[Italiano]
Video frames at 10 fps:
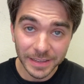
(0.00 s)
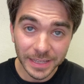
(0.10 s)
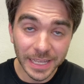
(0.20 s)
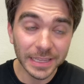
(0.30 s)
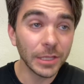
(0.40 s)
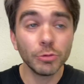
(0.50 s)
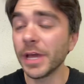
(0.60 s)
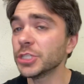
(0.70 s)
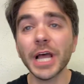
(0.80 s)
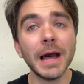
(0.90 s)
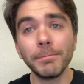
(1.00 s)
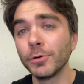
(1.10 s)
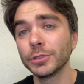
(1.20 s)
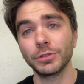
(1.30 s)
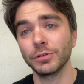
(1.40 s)
che te tu eri già a
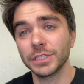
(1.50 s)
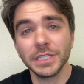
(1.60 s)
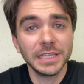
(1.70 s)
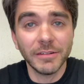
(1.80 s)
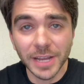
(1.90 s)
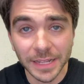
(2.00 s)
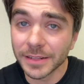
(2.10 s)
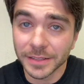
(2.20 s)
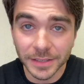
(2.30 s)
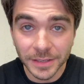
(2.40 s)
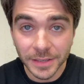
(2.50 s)
posto così davanti.